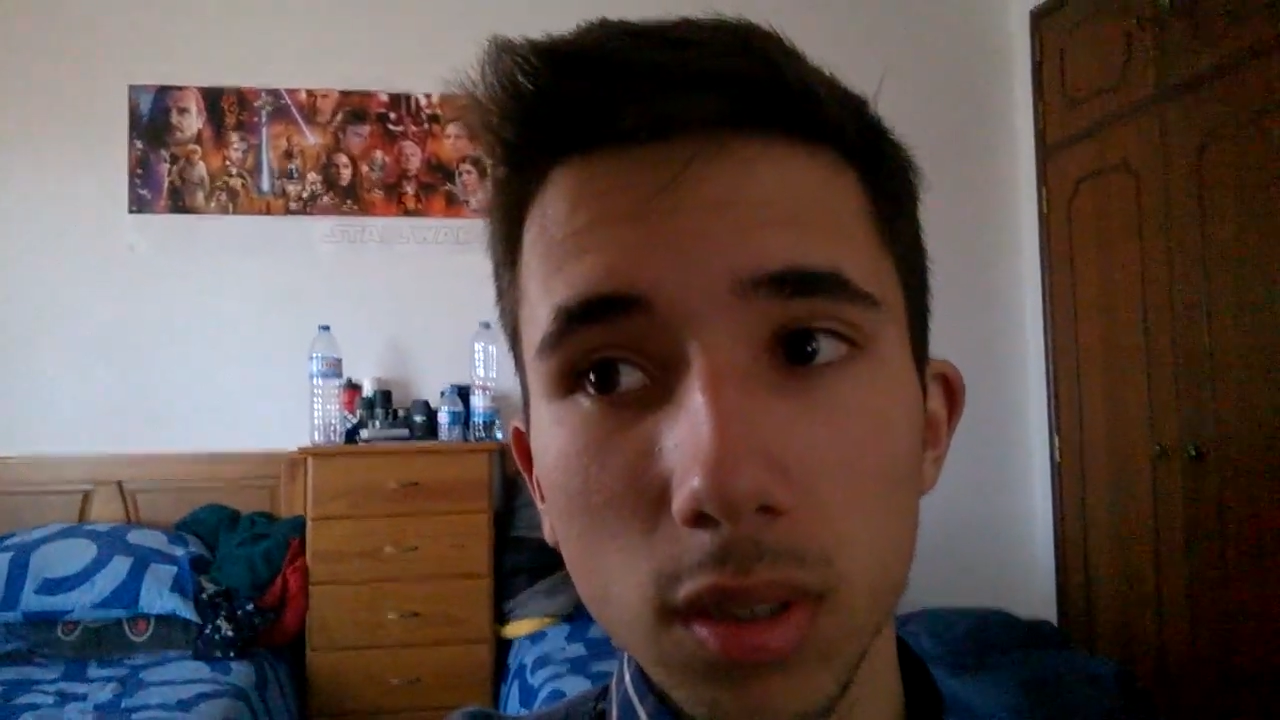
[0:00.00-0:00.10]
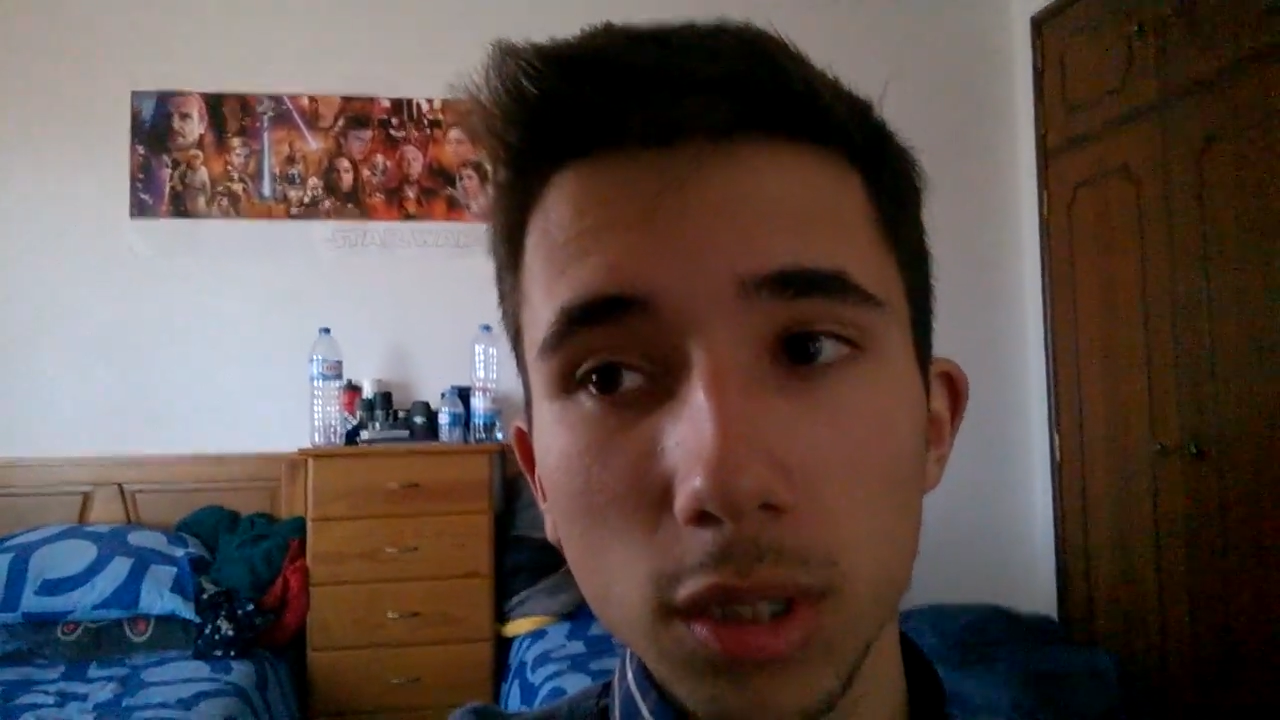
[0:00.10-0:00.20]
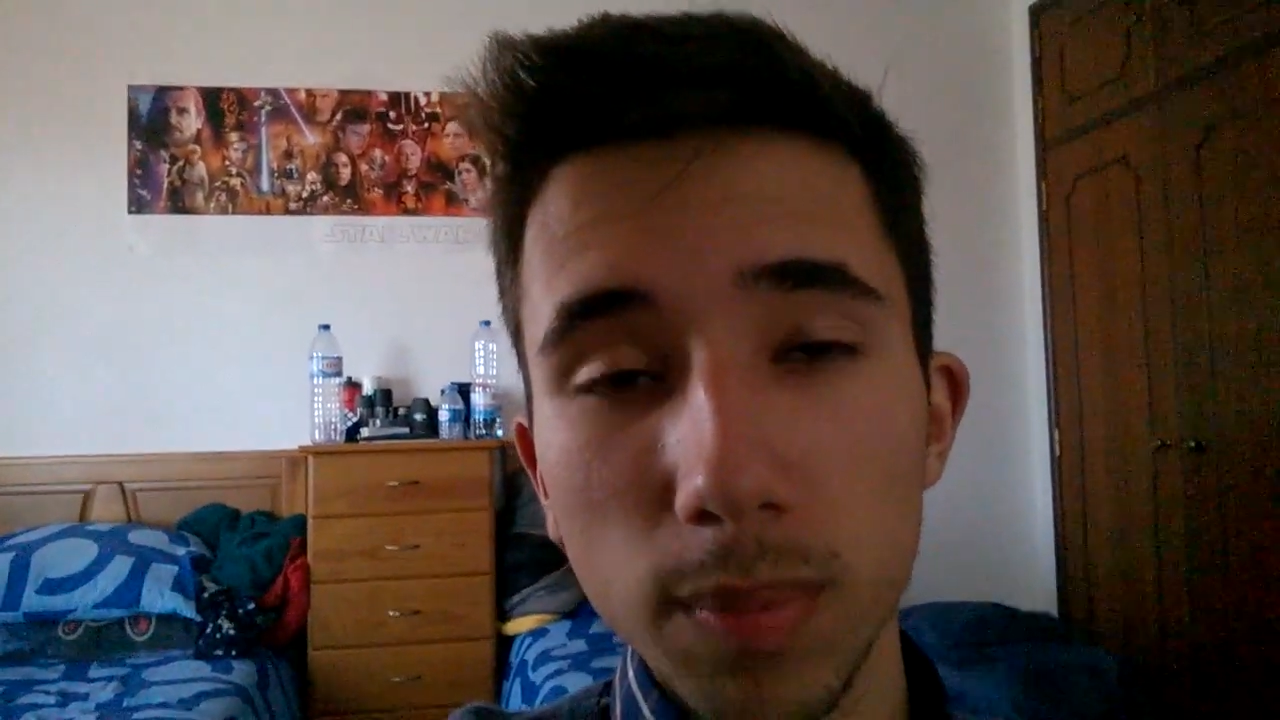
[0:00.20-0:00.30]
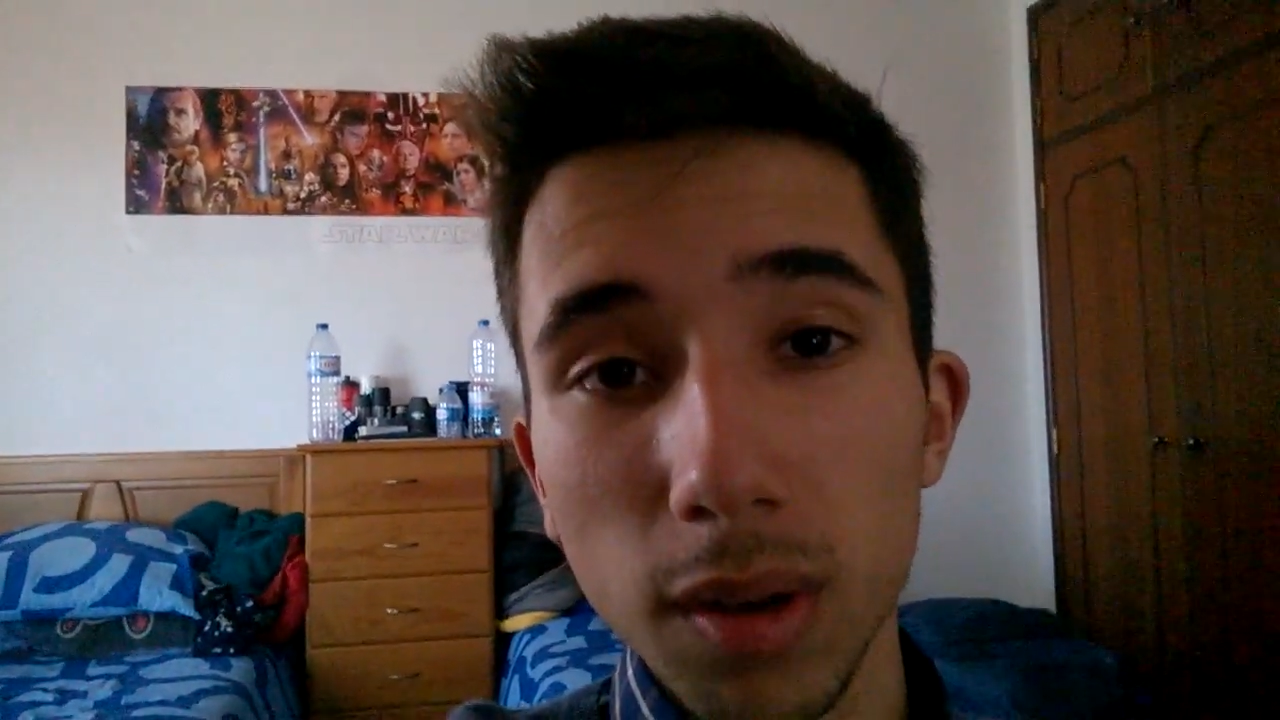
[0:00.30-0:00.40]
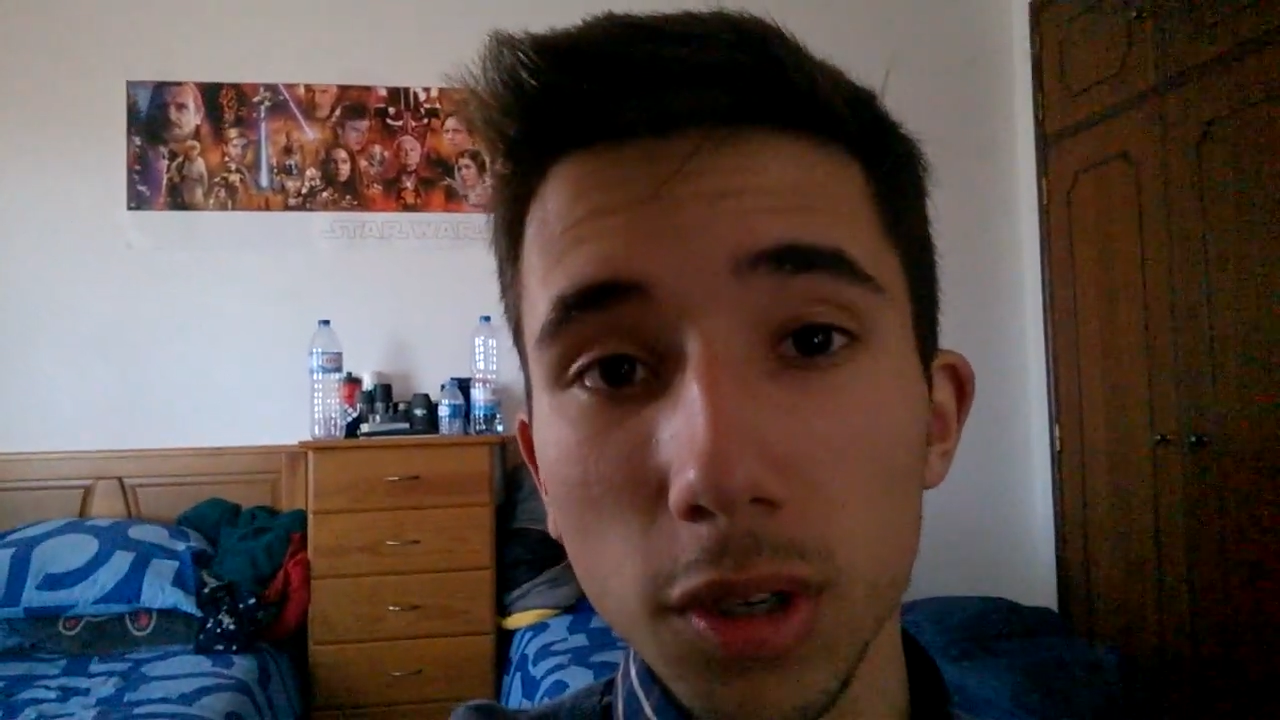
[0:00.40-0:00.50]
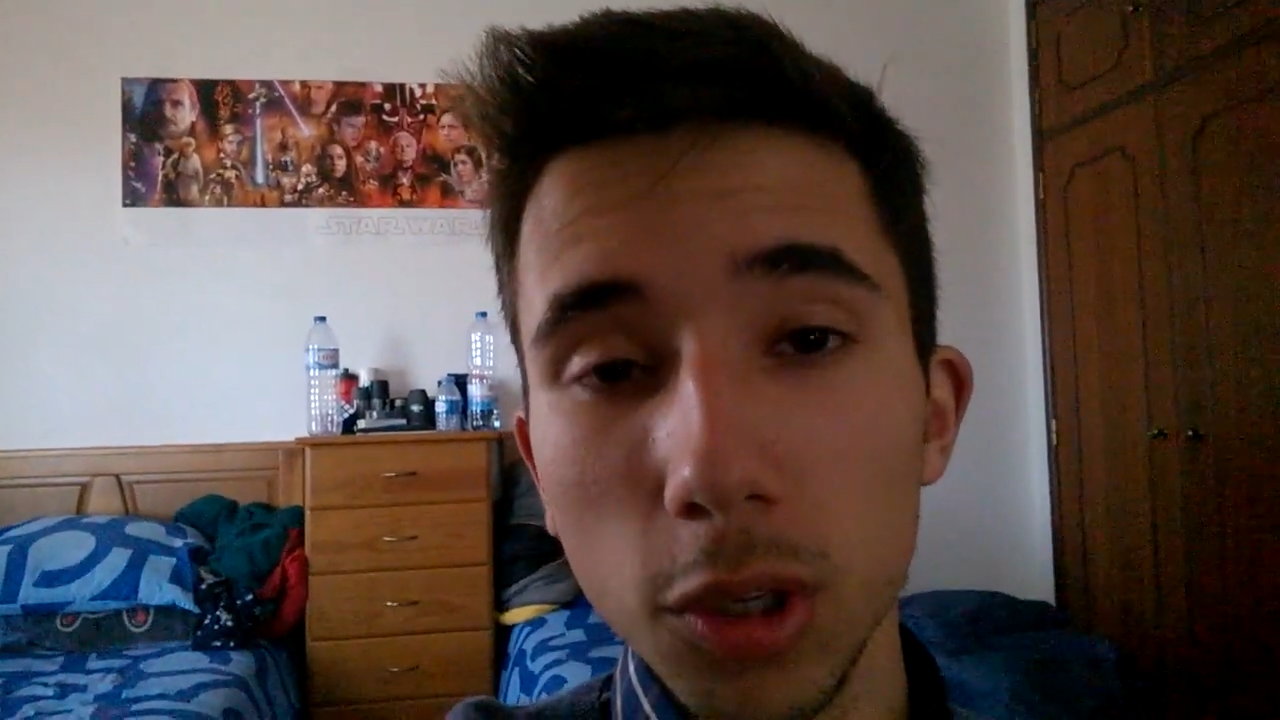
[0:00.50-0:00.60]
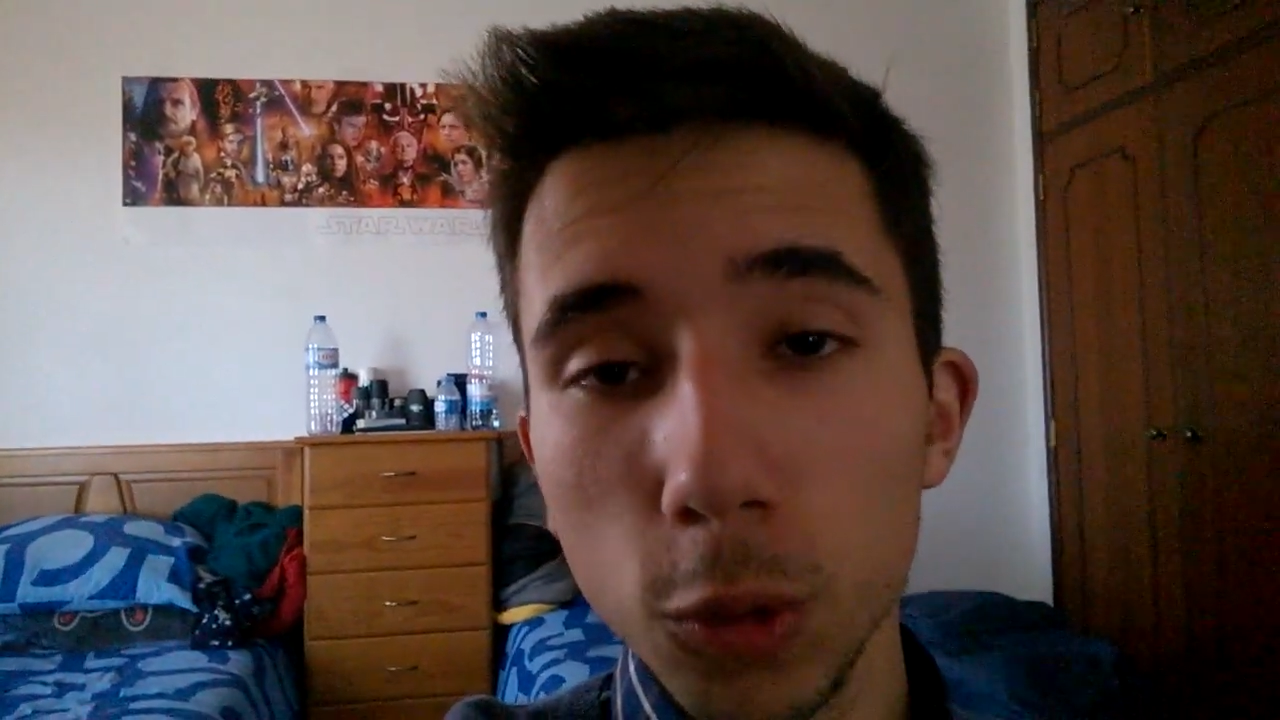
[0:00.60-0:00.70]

espero,